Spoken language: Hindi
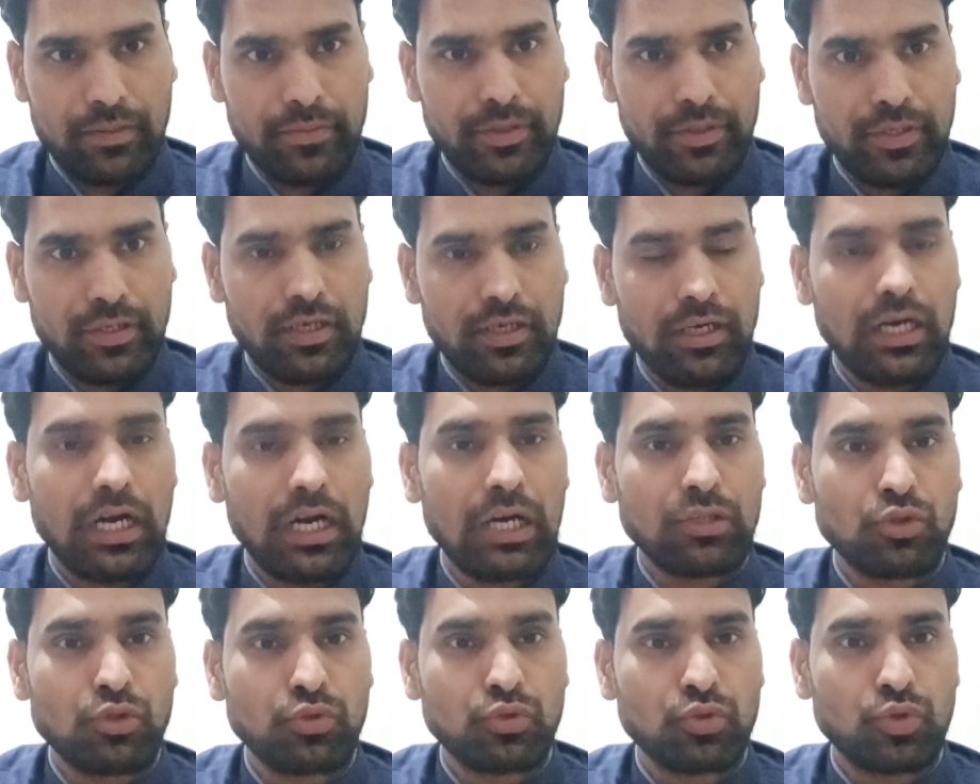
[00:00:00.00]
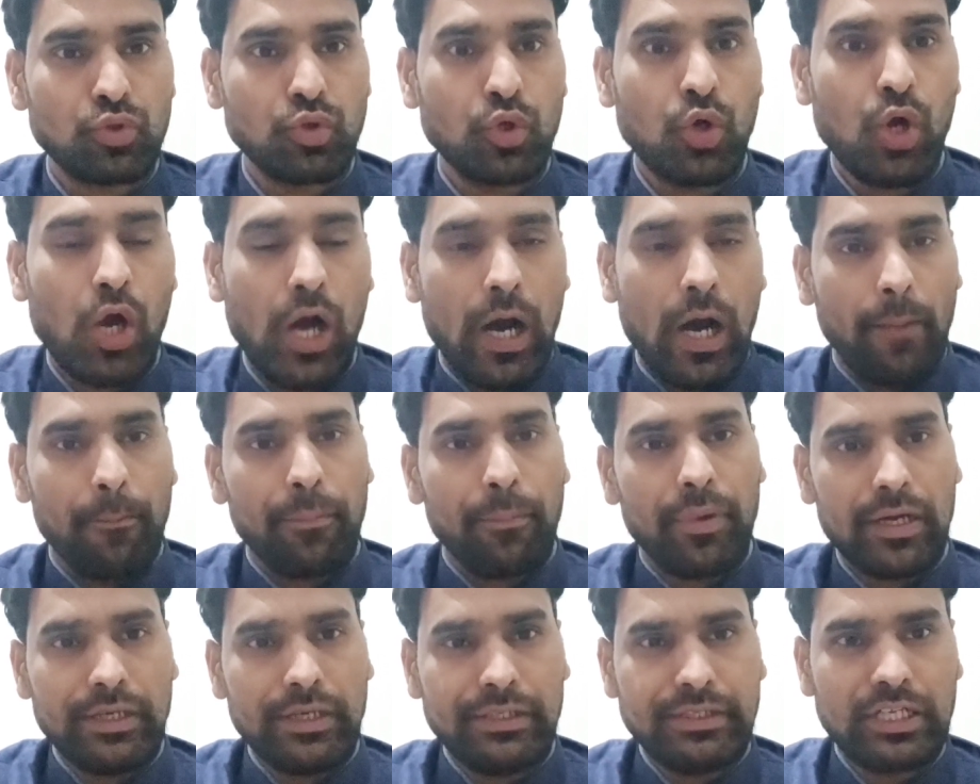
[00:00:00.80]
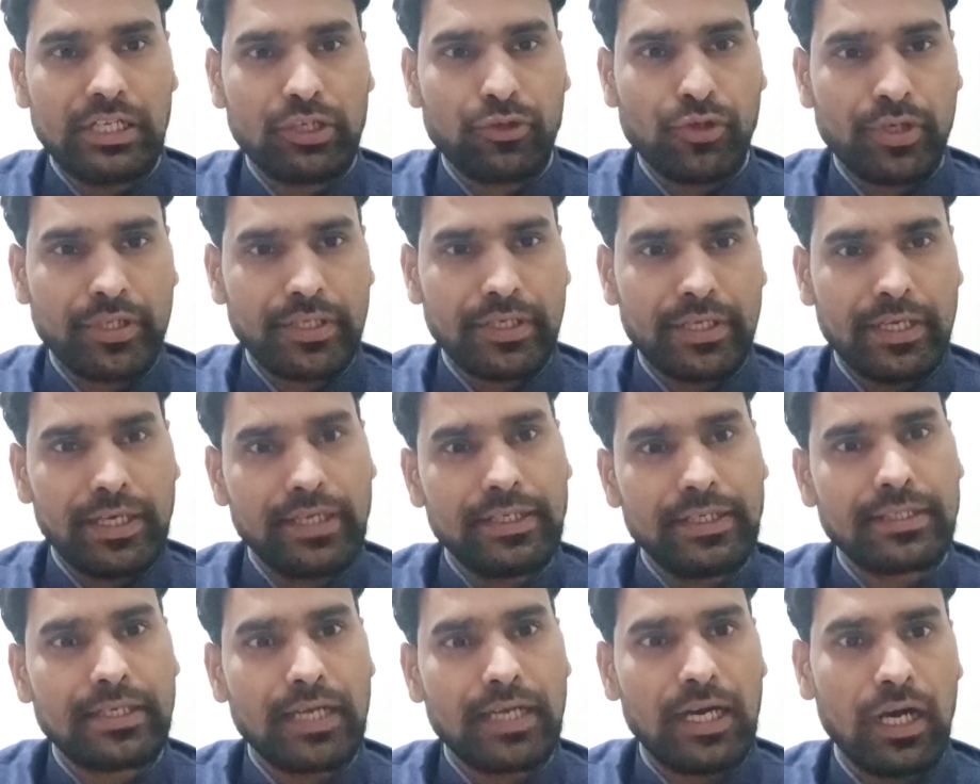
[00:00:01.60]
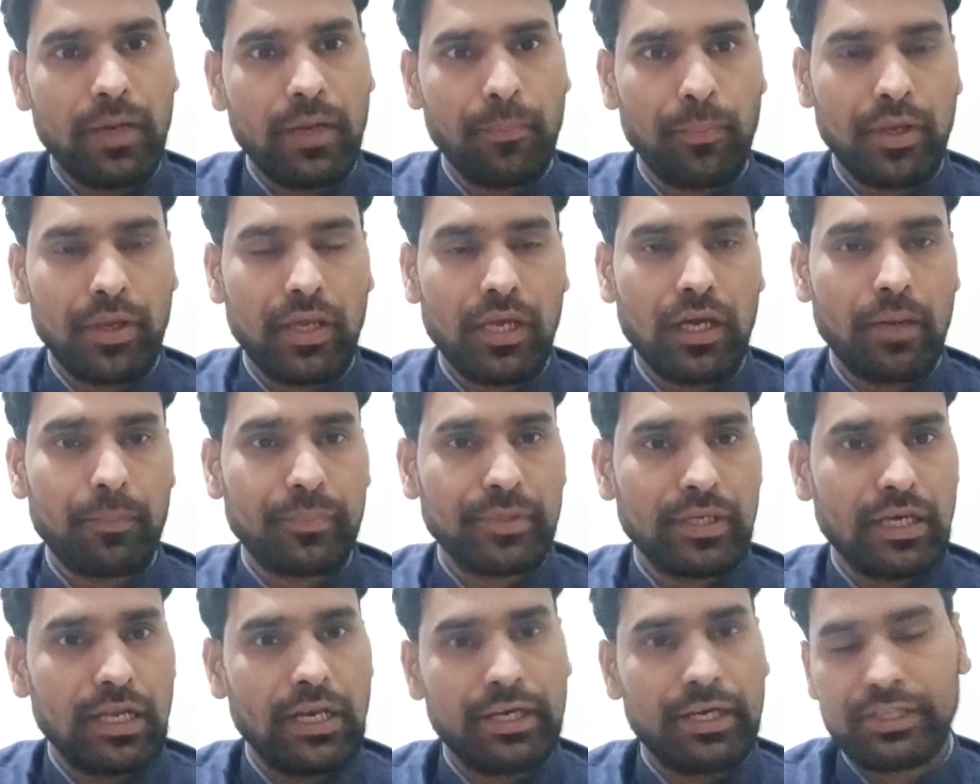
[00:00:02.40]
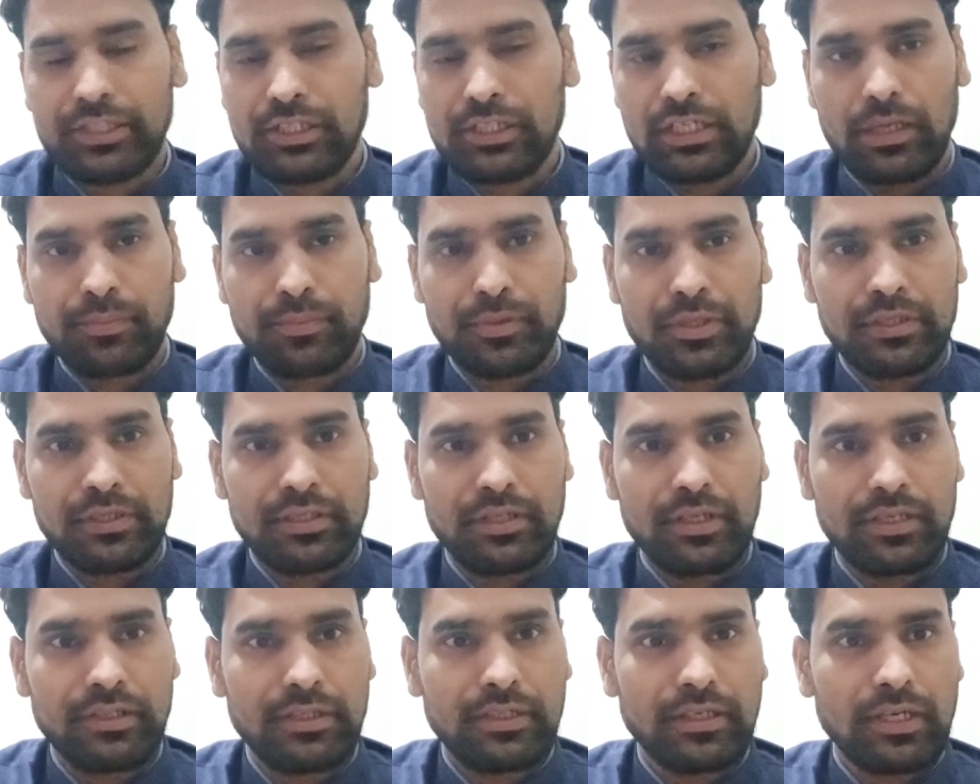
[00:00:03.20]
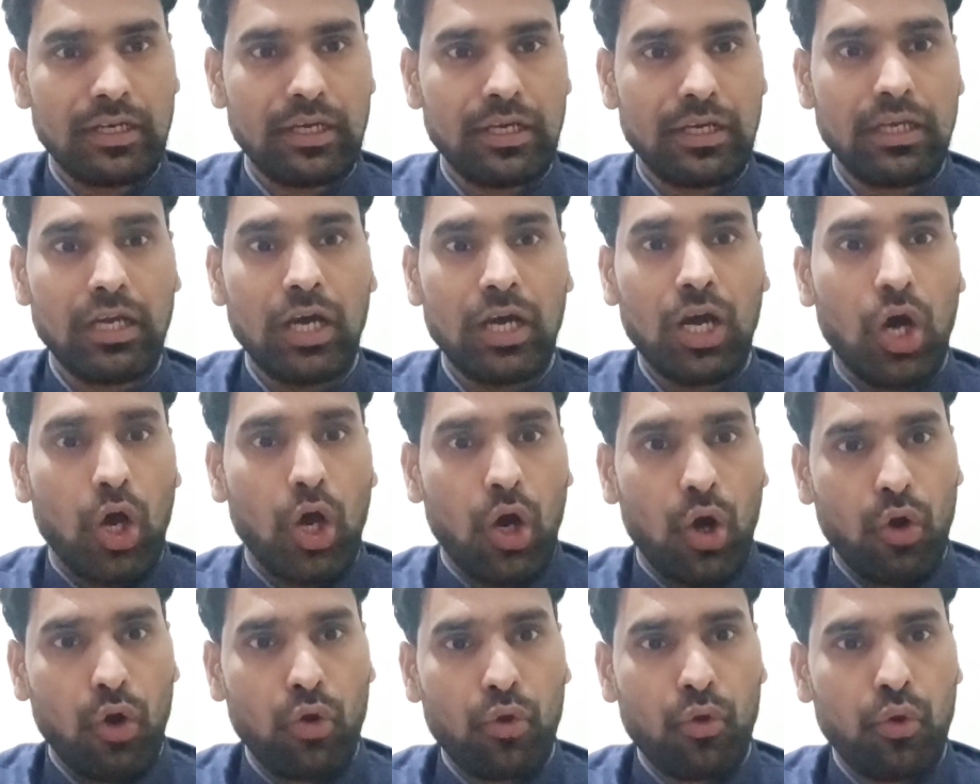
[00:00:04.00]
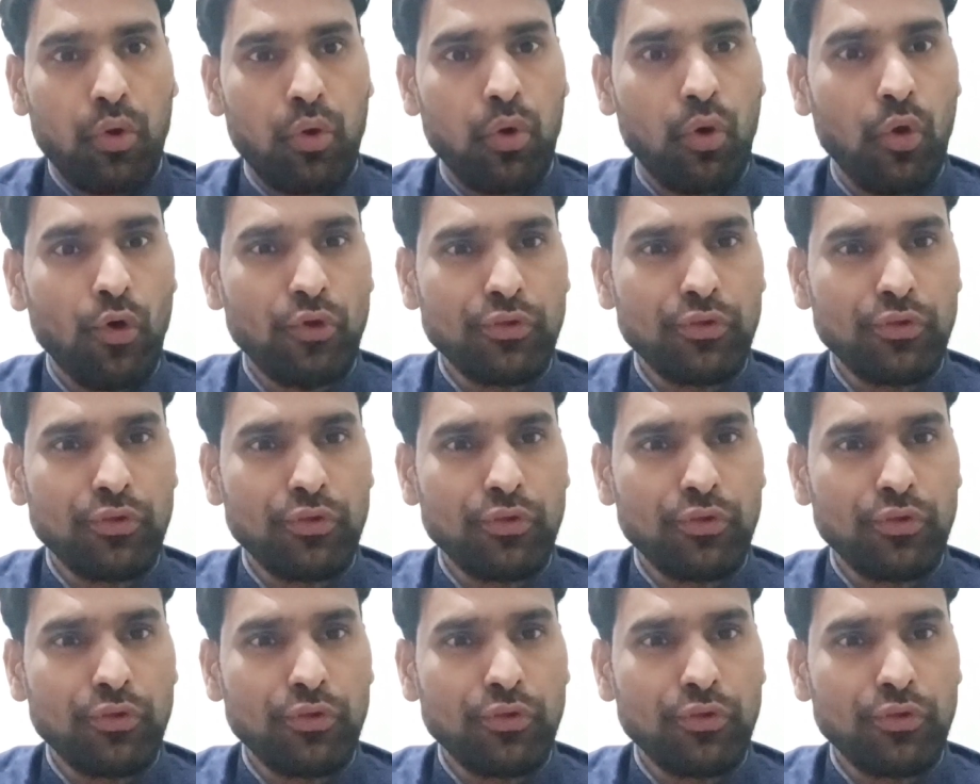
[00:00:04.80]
में हाँ दोस्तों पाई नेटवर्क ने यहाँ पे अपना लेटेस्ट अपडेट दे दिया है और हो